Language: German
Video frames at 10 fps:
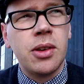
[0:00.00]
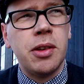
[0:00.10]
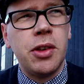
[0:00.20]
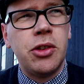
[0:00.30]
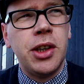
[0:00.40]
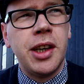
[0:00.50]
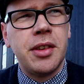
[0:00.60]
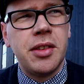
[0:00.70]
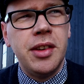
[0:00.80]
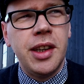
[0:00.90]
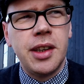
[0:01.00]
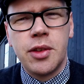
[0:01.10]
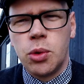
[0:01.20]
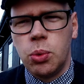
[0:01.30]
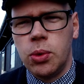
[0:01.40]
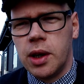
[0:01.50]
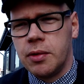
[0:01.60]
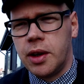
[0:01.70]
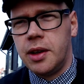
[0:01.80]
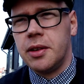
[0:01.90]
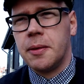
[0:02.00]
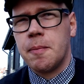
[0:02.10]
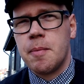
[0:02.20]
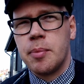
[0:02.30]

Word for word: Der Virginia ist nicht zu langweilig.